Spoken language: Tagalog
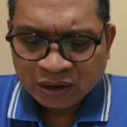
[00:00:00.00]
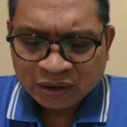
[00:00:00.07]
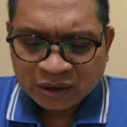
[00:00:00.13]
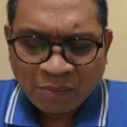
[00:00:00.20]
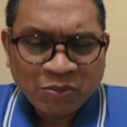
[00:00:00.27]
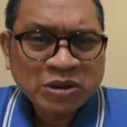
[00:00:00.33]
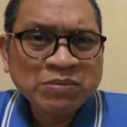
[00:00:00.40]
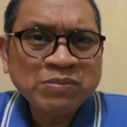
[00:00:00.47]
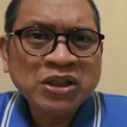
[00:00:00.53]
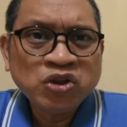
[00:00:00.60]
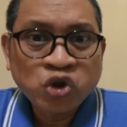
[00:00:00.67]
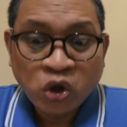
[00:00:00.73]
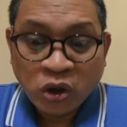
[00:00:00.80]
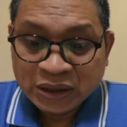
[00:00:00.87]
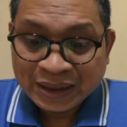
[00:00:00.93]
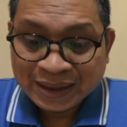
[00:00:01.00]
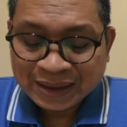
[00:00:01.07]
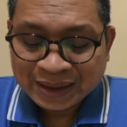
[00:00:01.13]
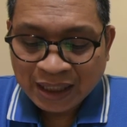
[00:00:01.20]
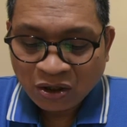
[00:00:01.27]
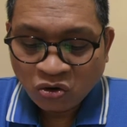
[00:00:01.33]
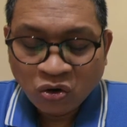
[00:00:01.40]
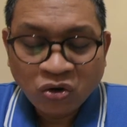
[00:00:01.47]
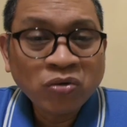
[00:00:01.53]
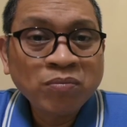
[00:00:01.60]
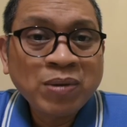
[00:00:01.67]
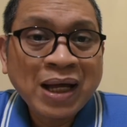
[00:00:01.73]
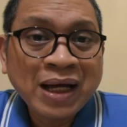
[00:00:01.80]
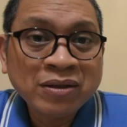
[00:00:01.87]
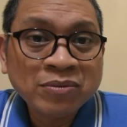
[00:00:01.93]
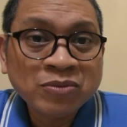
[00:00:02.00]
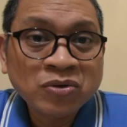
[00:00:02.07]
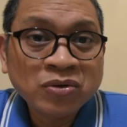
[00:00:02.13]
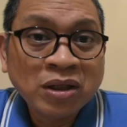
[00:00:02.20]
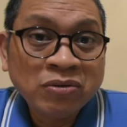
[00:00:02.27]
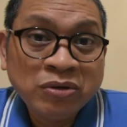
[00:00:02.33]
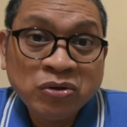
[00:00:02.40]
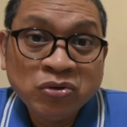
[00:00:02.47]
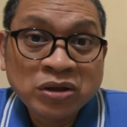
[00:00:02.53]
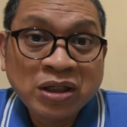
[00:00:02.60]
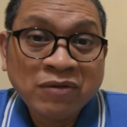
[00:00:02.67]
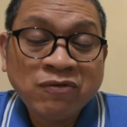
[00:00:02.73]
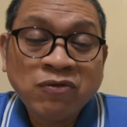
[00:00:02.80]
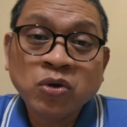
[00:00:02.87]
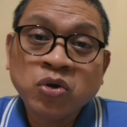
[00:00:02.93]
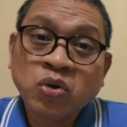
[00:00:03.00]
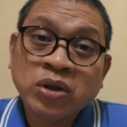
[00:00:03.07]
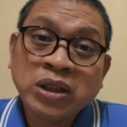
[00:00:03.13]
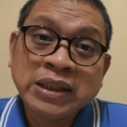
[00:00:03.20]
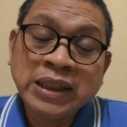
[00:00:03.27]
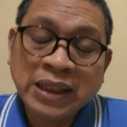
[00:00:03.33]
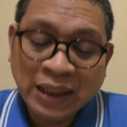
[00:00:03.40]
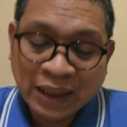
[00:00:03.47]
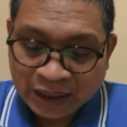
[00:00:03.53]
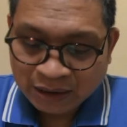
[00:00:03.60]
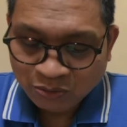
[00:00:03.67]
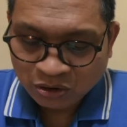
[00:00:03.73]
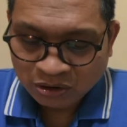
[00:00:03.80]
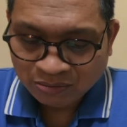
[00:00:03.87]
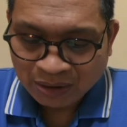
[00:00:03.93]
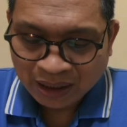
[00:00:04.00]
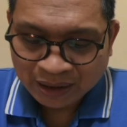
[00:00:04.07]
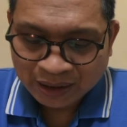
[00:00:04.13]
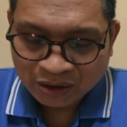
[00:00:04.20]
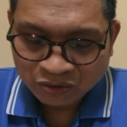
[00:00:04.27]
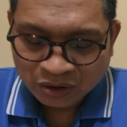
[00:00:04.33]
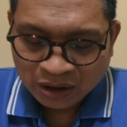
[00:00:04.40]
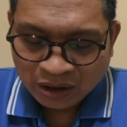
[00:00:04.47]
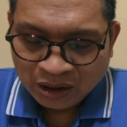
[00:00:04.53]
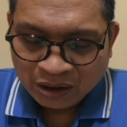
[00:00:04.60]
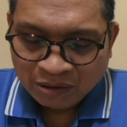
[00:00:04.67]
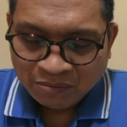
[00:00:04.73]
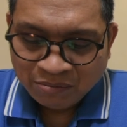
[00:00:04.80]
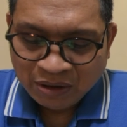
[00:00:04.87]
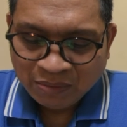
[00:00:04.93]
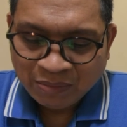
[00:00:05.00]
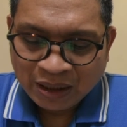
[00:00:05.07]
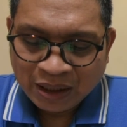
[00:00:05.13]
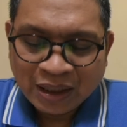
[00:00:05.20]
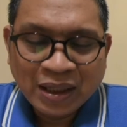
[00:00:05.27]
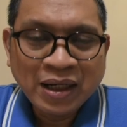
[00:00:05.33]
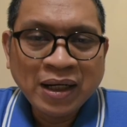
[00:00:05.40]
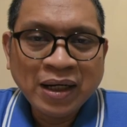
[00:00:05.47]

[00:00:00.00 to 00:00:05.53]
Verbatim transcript: Tapos, may choices ka kung anong plano mong gawin do sa photo na tinanggalan mo ng background. May mga,